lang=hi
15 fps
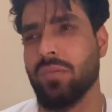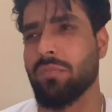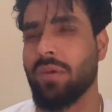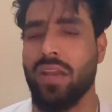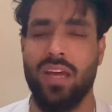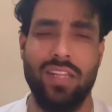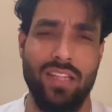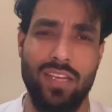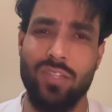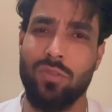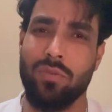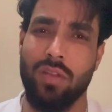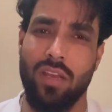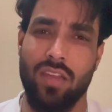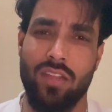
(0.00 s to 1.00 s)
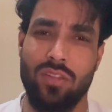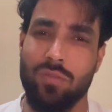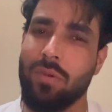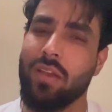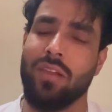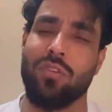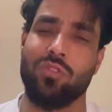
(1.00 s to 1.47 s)
बना देंगे तुम्हारे लिए
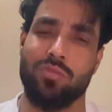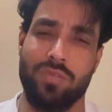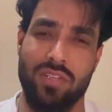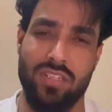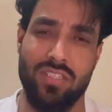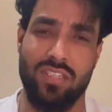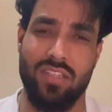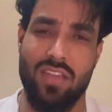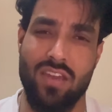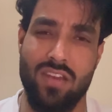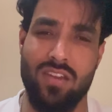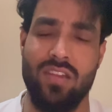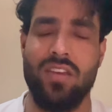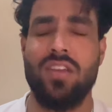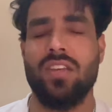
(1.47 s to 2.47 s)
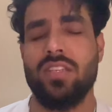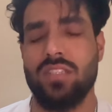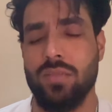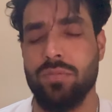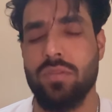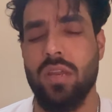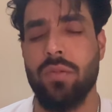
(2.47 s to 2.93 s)
तुम्हारे लिए कुछ भी कर सकते हैं यार
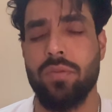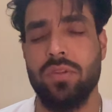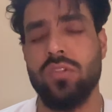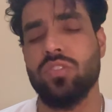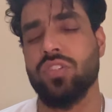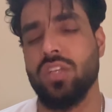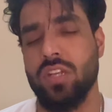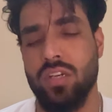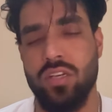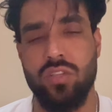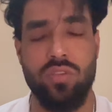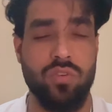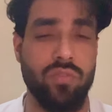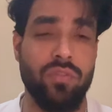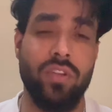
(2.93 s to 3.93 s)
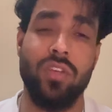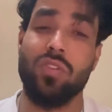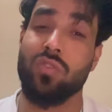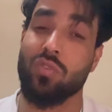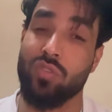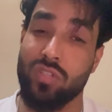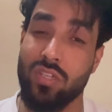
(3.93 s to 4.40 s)
सब्सक्राइब कर दो शेयर कर दो
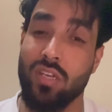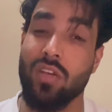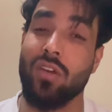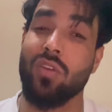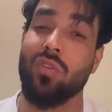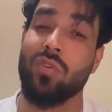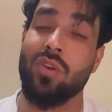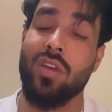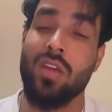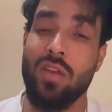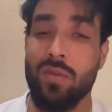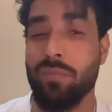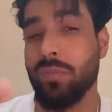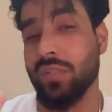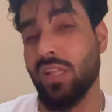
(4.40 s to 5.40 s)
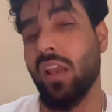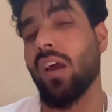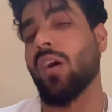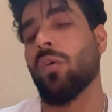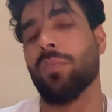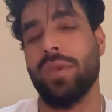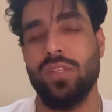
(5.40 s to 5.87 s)
वीडियोज़ को शेयर करो पता
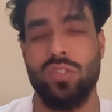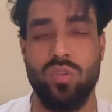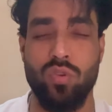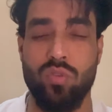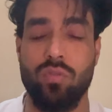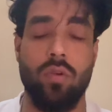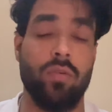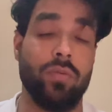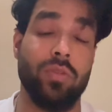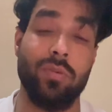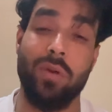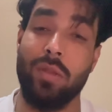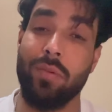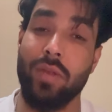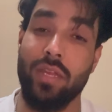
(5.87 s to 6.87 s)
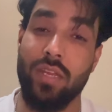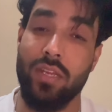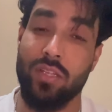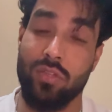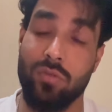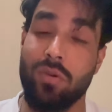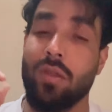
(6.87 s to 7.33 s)
लगाओ पेज को उठवाओ तुम्हारे भाई
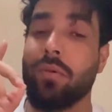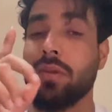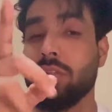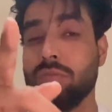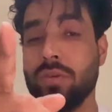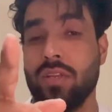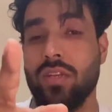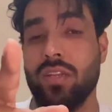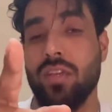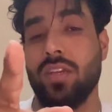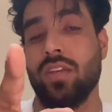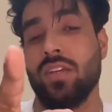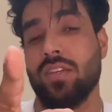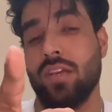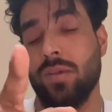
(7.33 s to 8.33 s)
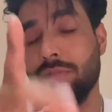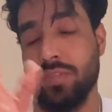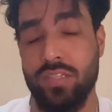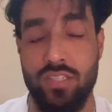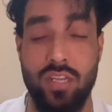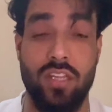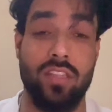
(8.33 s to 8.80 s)
के तुम्हारा भाई तुम्हारे
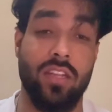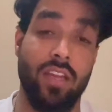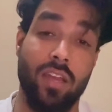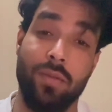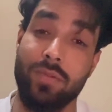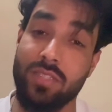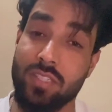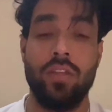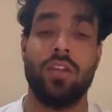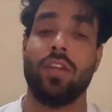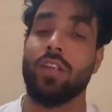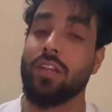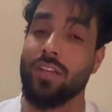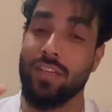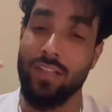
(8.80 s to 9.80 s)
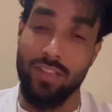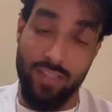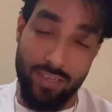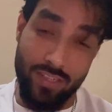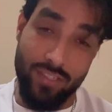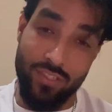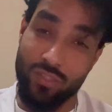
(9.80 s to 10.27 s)
हमेशा साथ रहेगा बस टिल
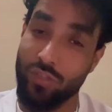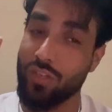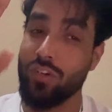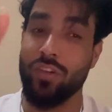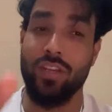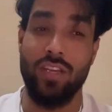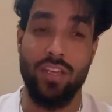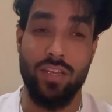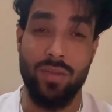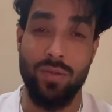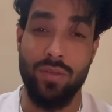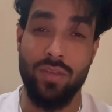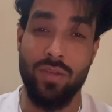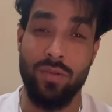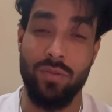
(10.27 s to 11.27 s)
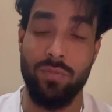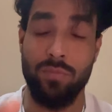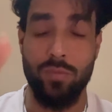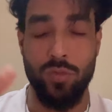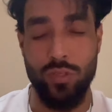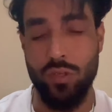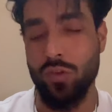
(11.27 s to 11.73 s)
देन इन्जॉय योर डे
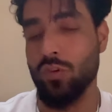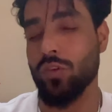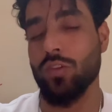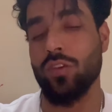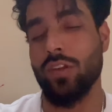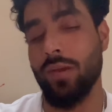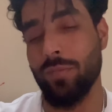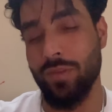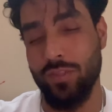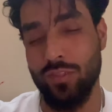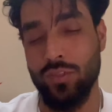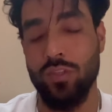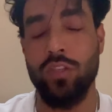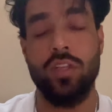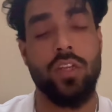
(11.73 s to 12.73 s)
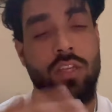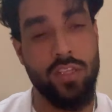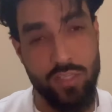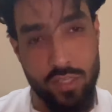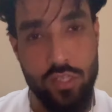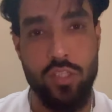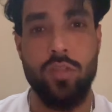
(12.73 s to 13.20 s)
मौज लो रोज लो ना मिल तो
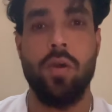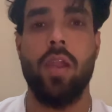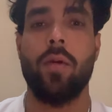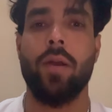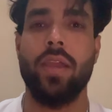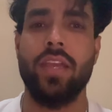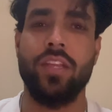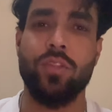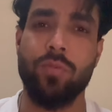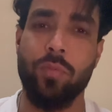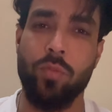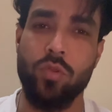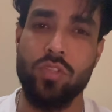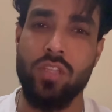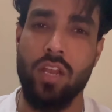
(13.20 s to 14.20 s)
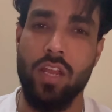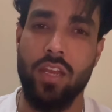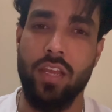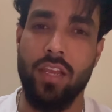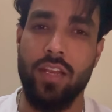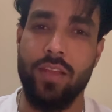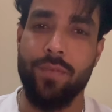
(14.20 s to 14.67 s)
तुम्हारा भाई है तुम्हें मौज
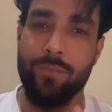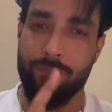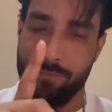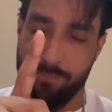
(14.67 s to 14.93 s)
दिलाने के लिए